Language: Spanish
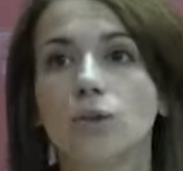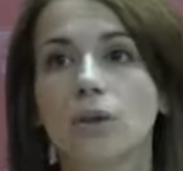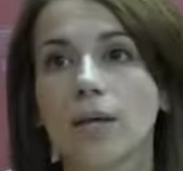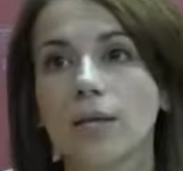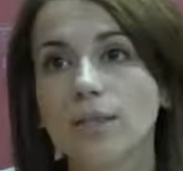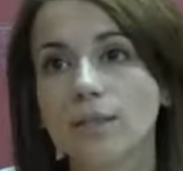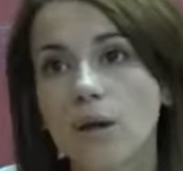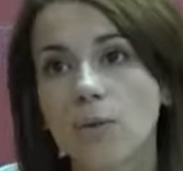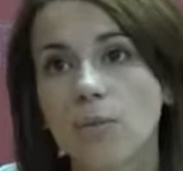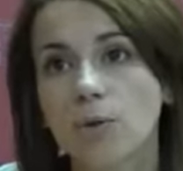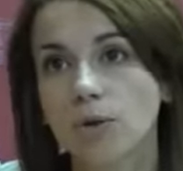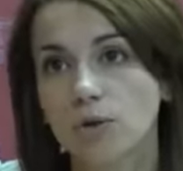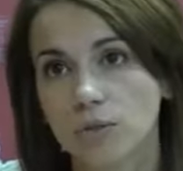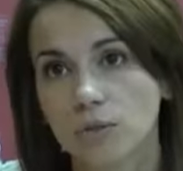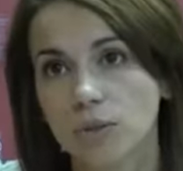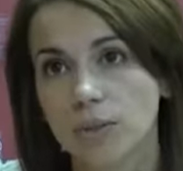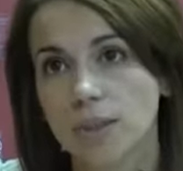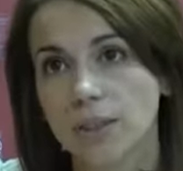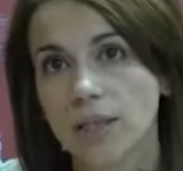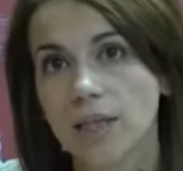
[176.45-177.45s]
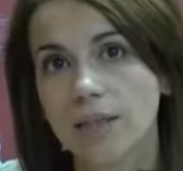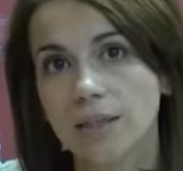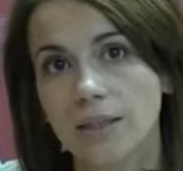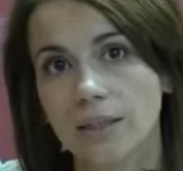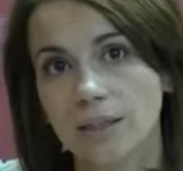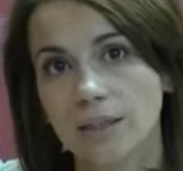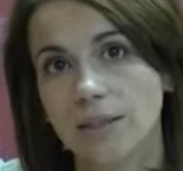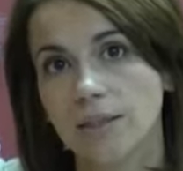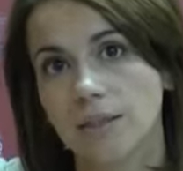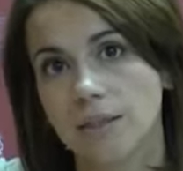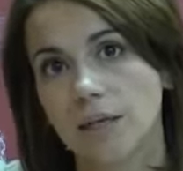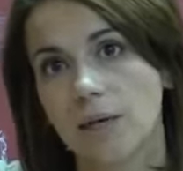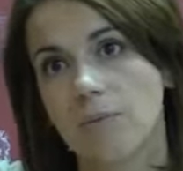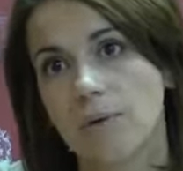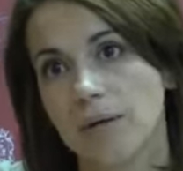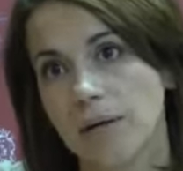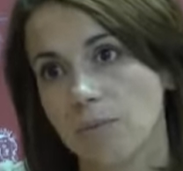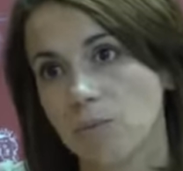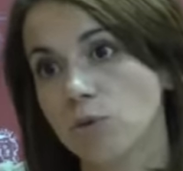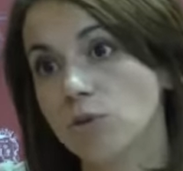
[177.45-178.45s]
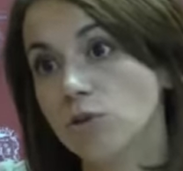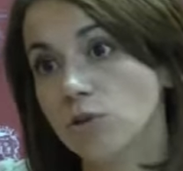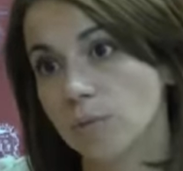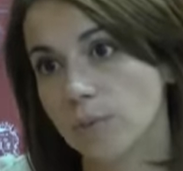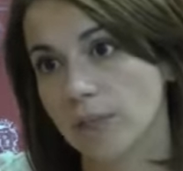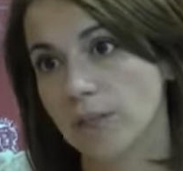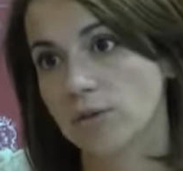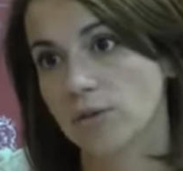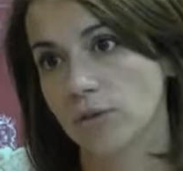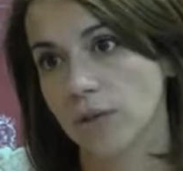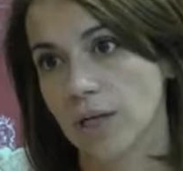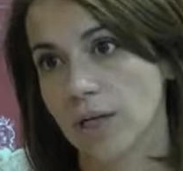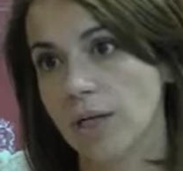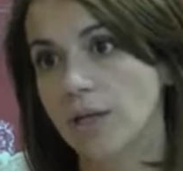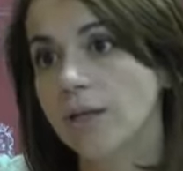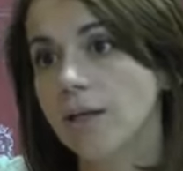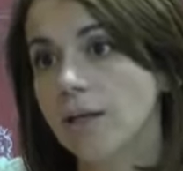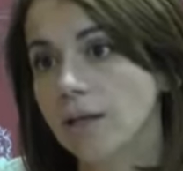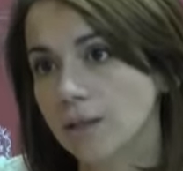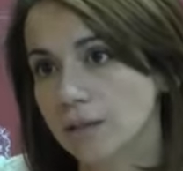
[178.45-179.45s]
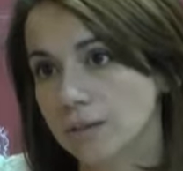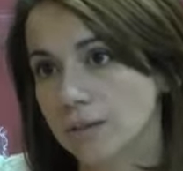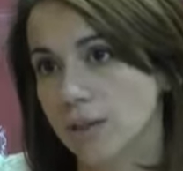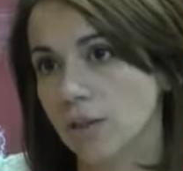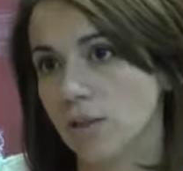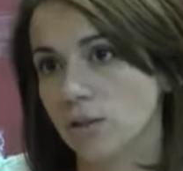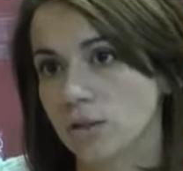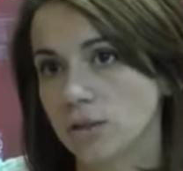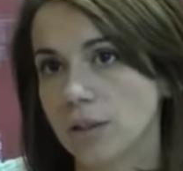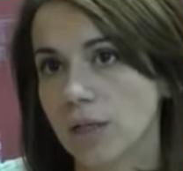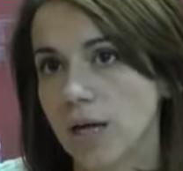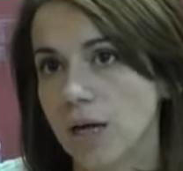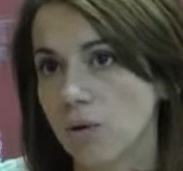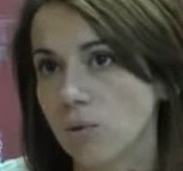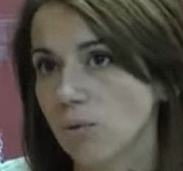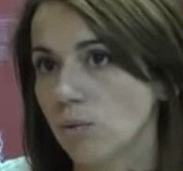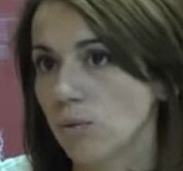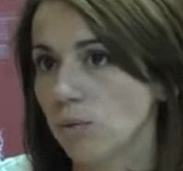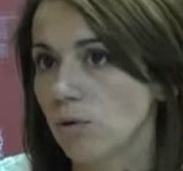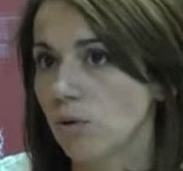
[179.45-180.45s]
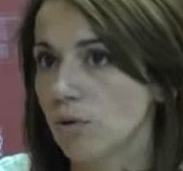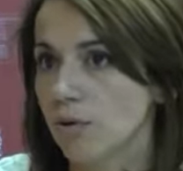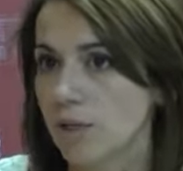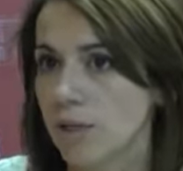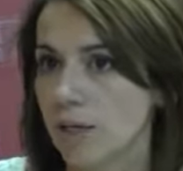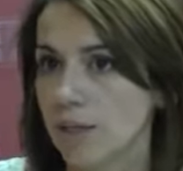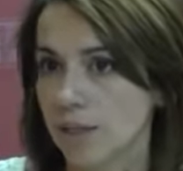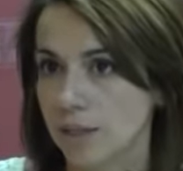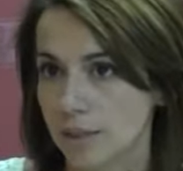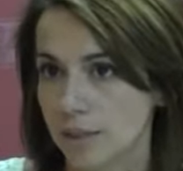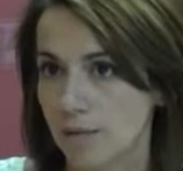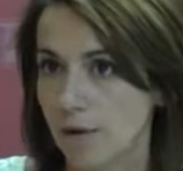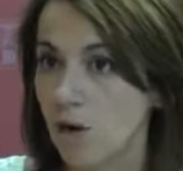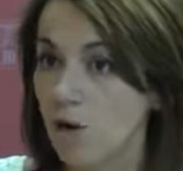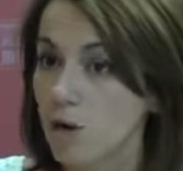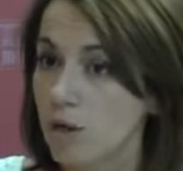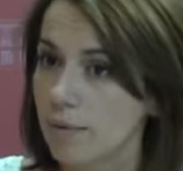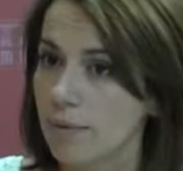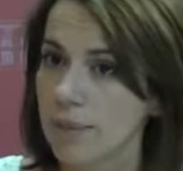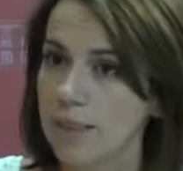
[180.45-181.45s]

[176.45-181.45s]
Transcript: toda esa oportunidad que existía para mucho personal de encontrar unos días de trabajo que